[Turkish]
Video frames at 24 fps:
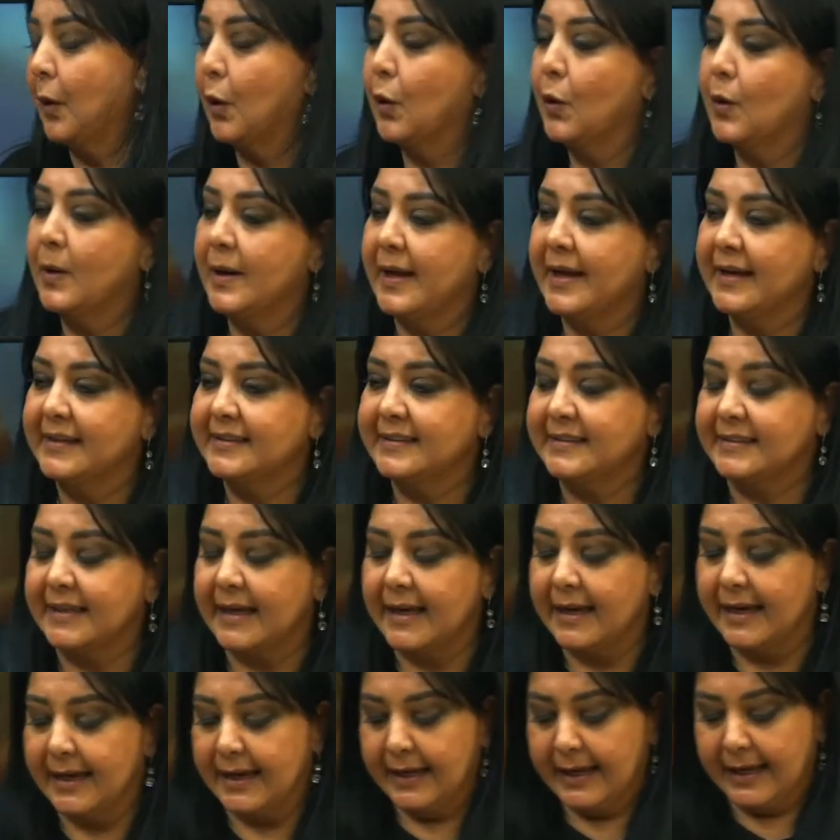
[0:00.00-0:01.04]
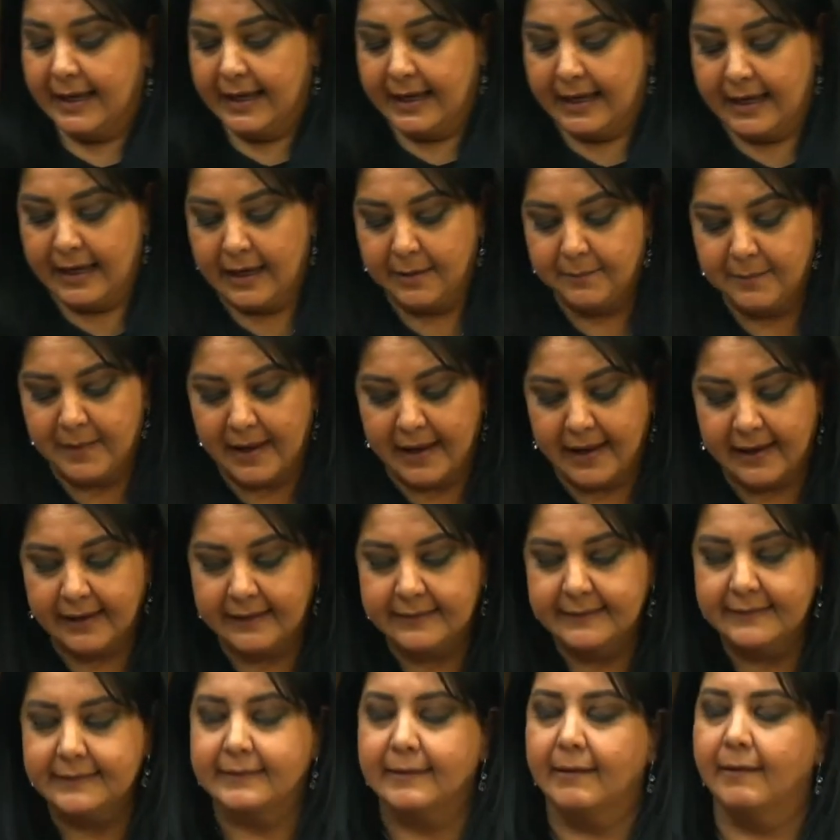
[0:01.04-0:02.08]
öyleyse evet.
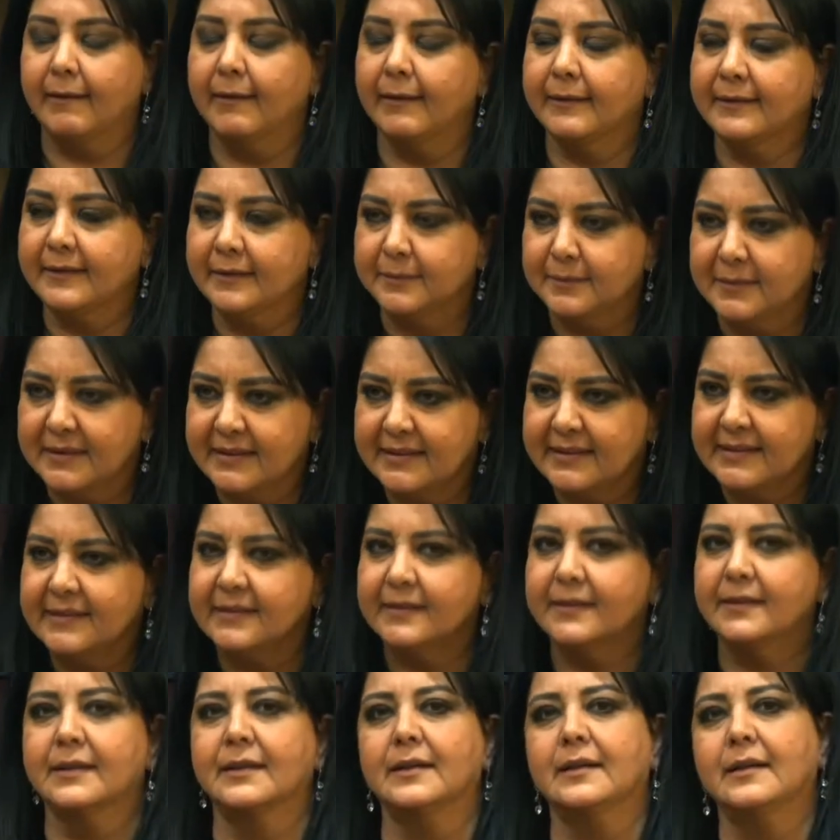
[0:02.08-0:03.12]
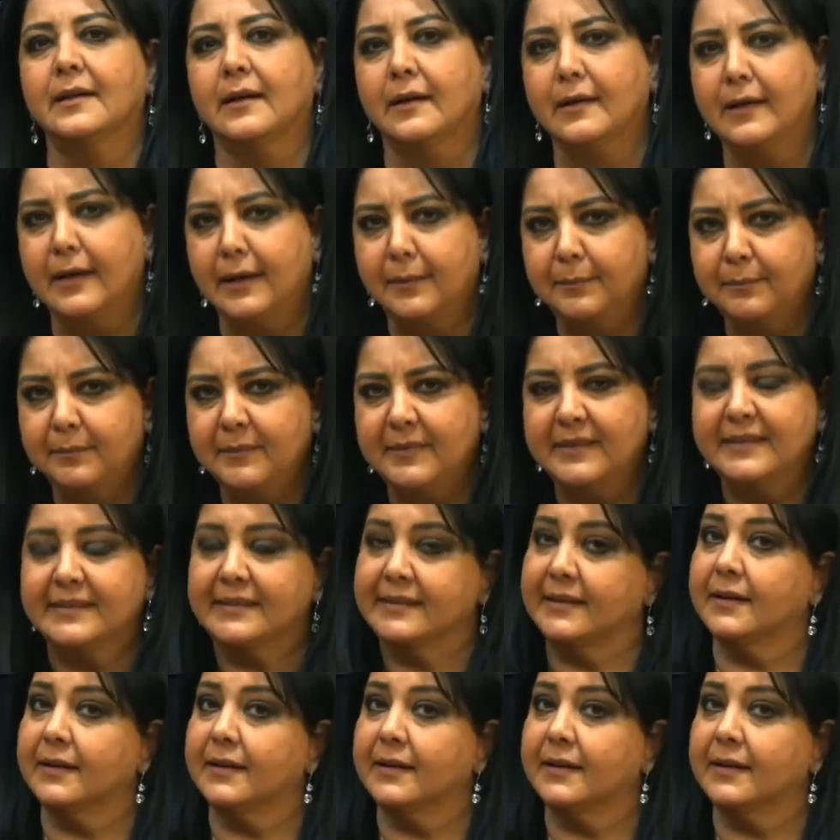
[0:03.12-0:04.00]
hemen kağıdımızı, kalemimizi